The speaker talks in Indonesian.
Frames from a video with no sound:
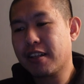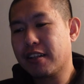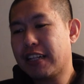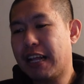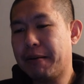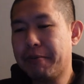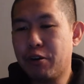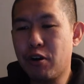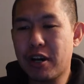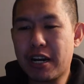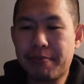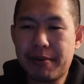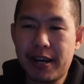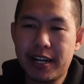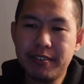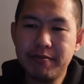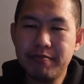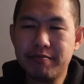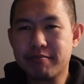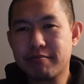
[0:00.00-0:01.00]
tapi gue
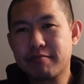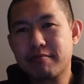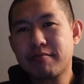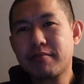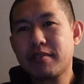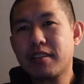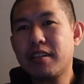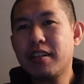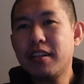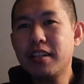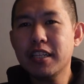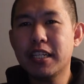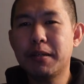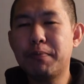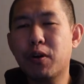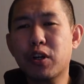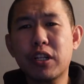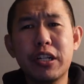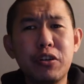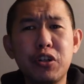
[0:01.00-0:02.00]
harapkan di
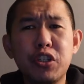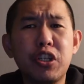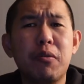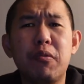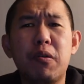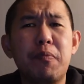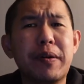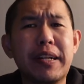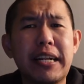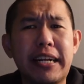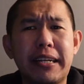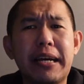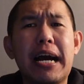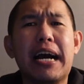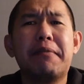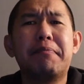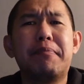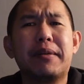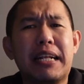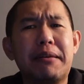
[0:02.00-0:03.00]
Portland gue juga belum pernah ini
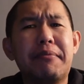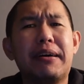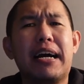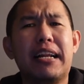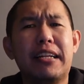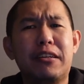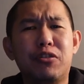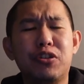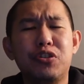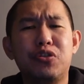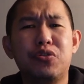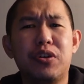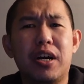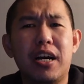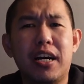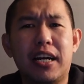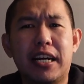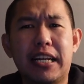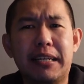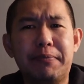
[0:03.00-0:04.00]
akan pertama kali gue
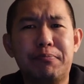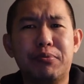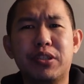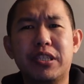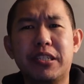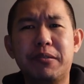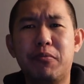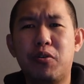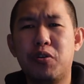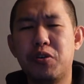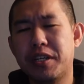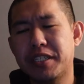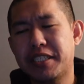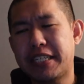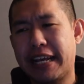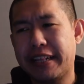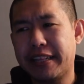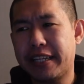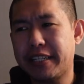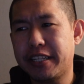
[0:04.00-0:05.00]
juga ngeliput di mode
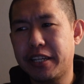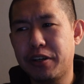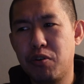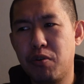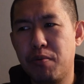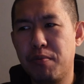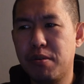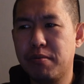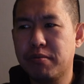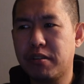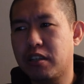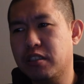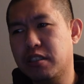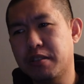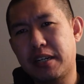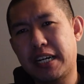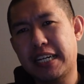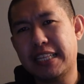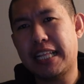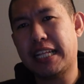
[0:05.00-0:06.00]
Center jadi gue belum tahu
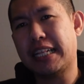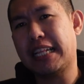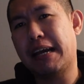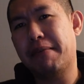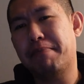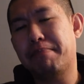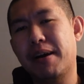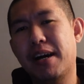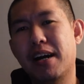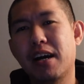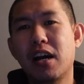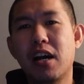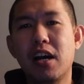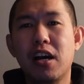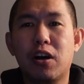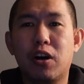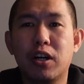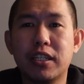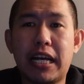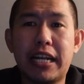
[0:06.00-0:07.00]
seketat apa
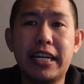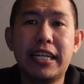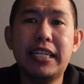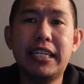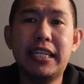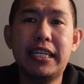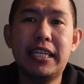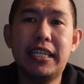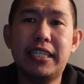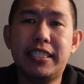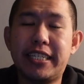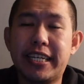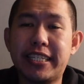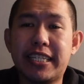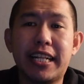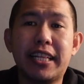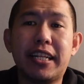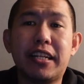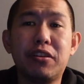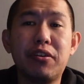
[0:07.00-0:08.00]
kok tadi di C
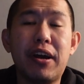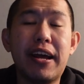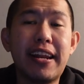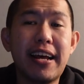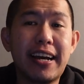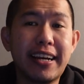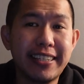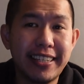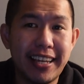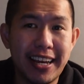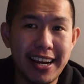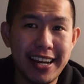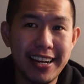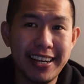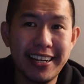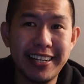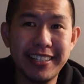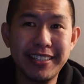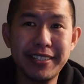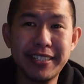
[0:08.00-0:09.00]
Center tuh
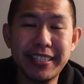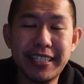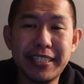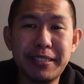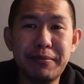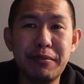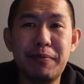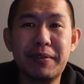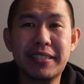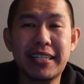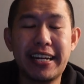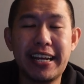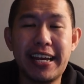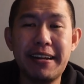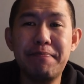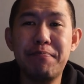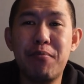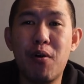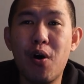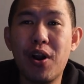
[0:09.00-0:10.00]
enaknya itu kita sebelum
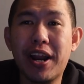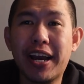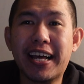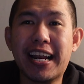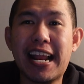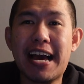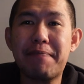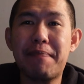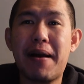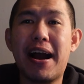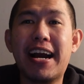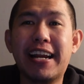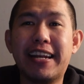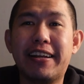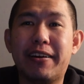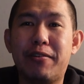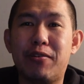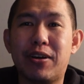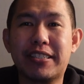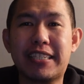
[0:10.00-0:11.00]
pertandingan boleh ke lapangan
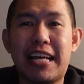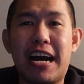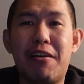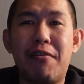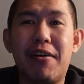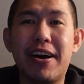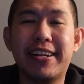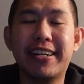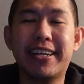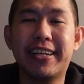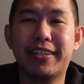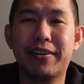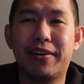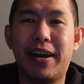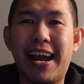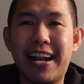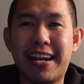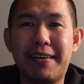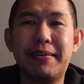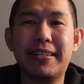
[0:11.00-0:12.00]
nih wartawan nih gitu
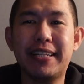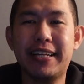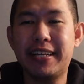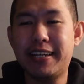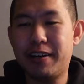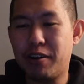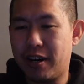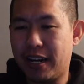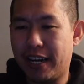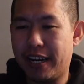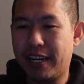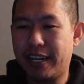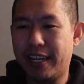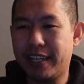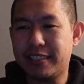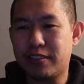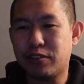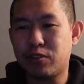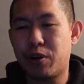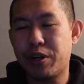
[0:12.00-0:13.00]
enak banget tadi kalau kalian
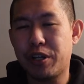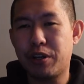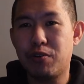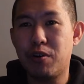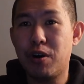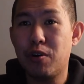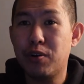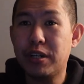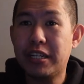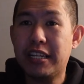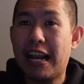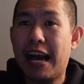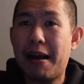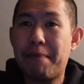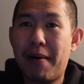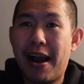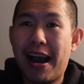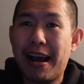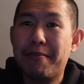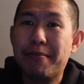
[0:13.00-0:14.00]
lihat story gue gue di
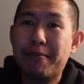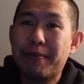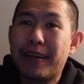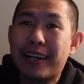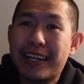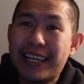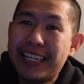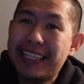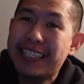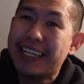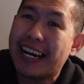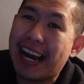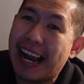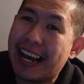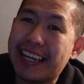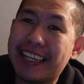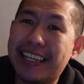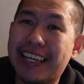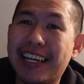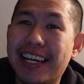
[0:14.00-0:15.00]
lapangan bener nginjek
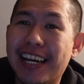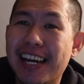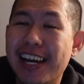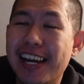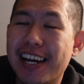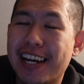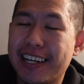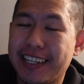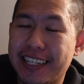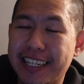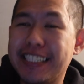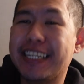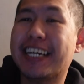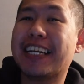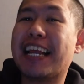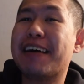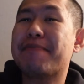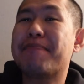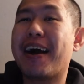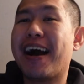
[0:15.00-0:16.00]
kakinya nginjek
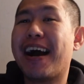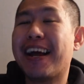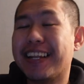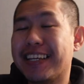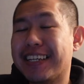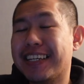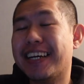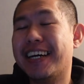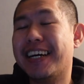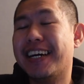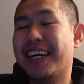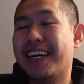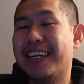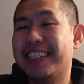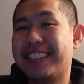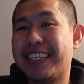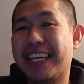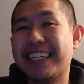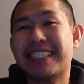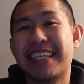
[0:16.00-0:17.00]
lapangannya uh,
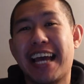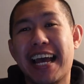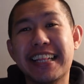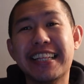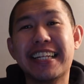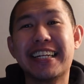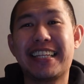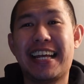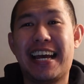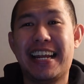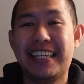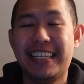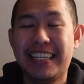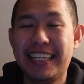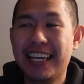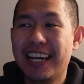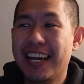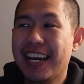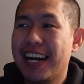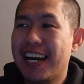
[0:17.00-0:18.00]
C Center
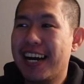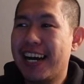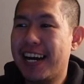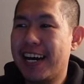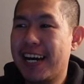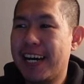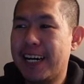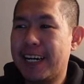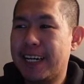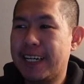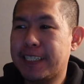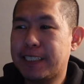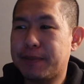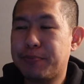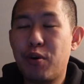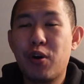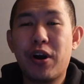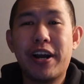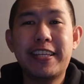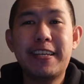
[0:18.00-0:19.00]
tadi uh,
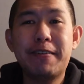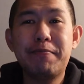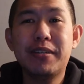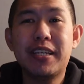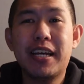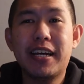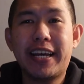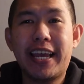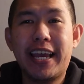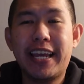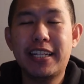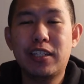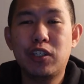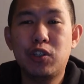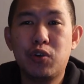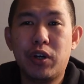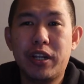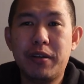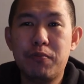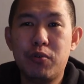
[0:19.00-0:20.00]
semoga aja bisa kayak
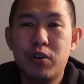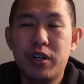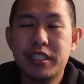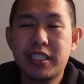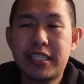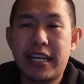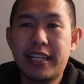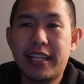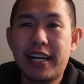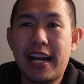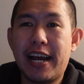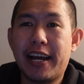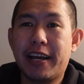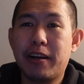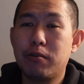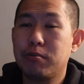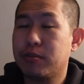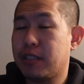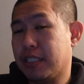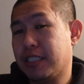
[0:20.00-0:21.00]
gitu juga di mode Center
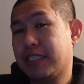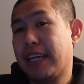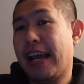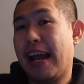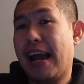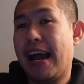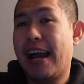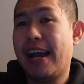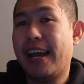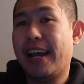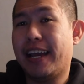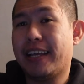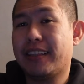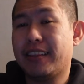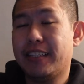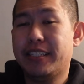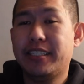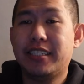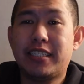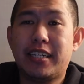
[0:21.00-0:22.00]
agar gue bisa say hi at
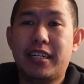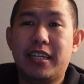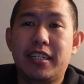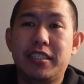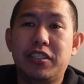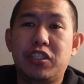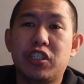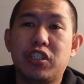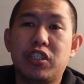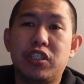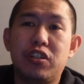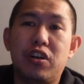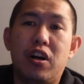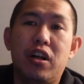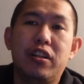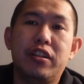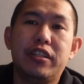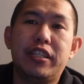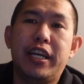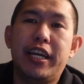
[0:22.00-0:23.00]
least ke Justin
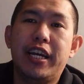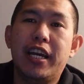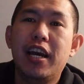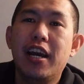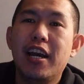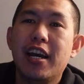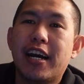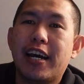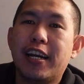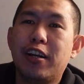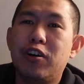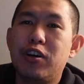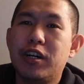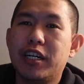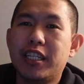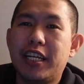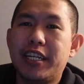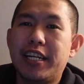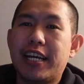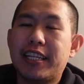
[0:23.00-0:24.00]
Holiday karena kalau
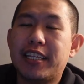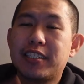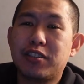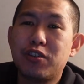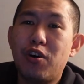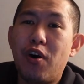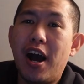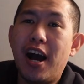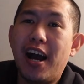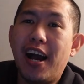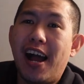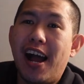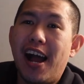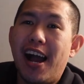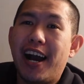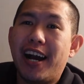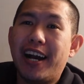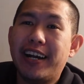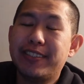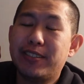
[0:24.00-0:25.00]
kita di atas doang
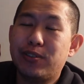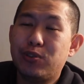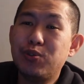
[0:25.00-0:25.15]
akan